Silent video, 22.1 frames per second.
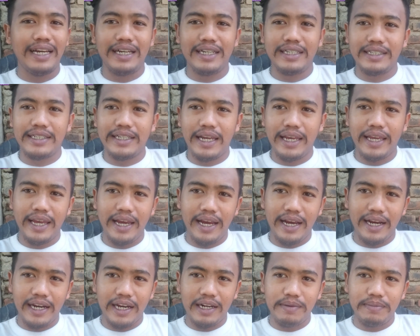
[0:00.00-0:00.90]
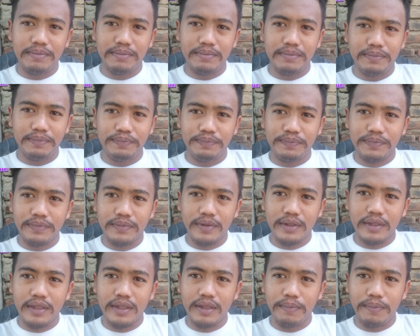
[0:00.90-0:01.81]
Yang saya akan
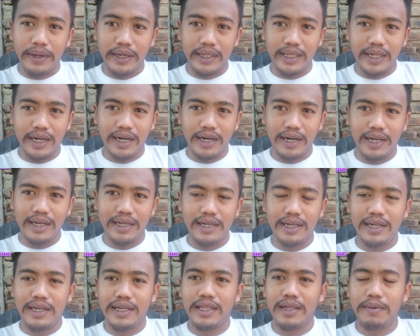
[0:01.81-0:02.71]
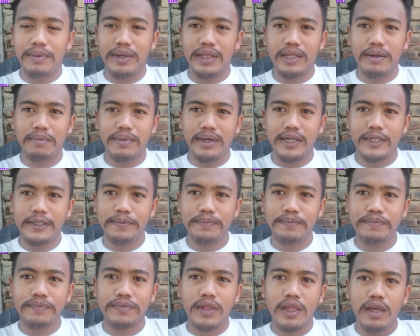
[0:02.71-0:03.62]
berternak ya teman-teman
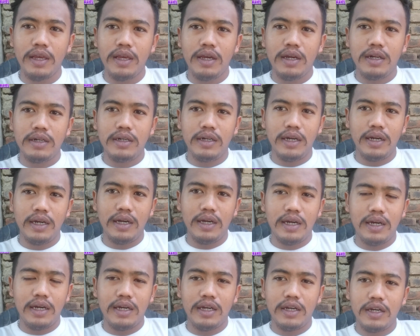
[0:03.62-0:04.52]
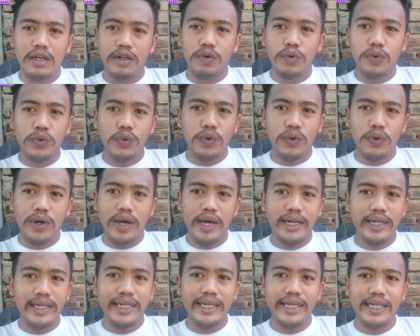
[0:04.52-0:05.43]
Dan untuk
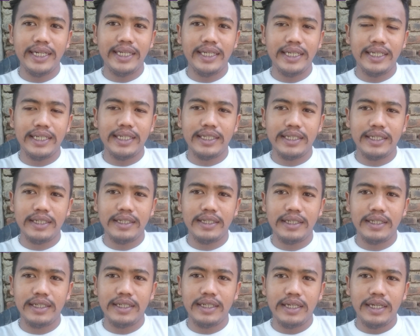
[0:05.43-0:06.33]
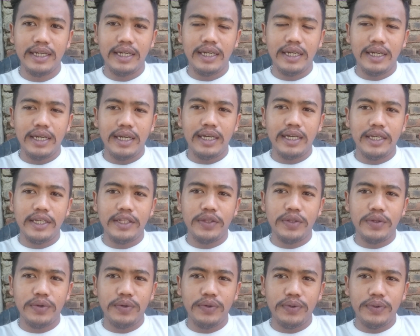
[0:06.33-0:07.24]
hari ini
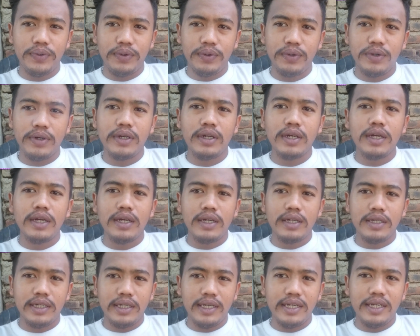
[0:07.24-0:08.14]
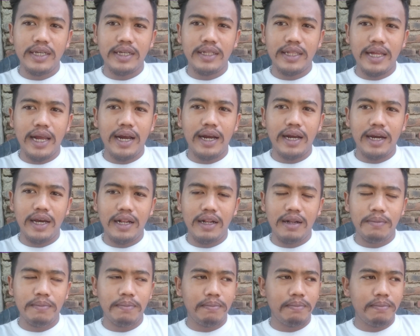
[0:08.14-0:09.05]
Itu di
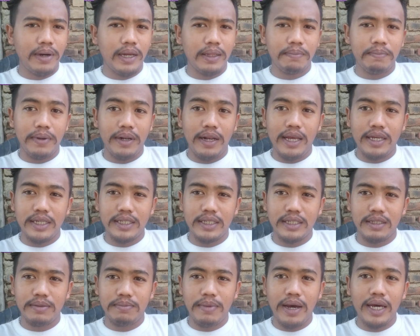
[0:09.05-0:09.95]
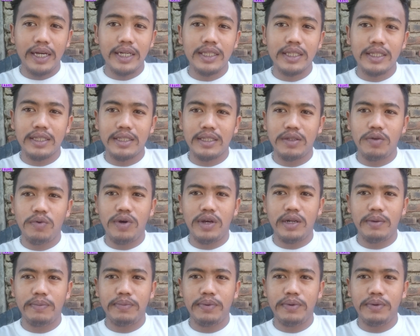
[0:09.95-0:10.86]
tanggal 14 Maret
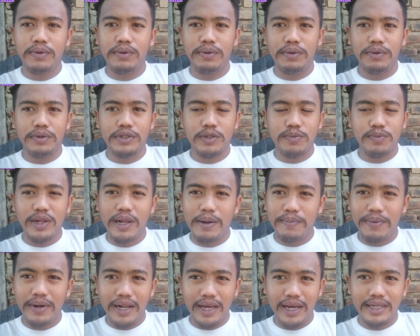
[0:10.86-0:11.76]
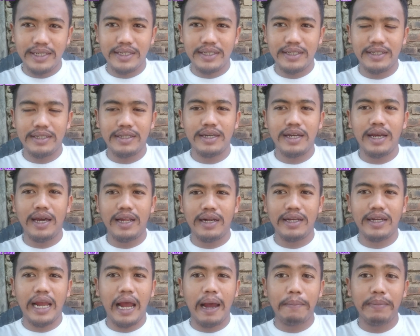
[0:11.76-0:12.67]
2019
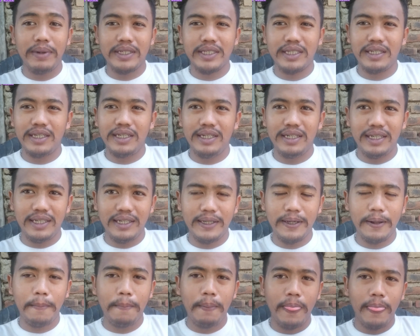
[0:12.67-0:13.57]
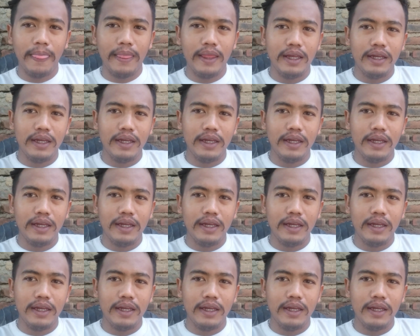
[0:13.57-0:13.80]
Hari Kamis ini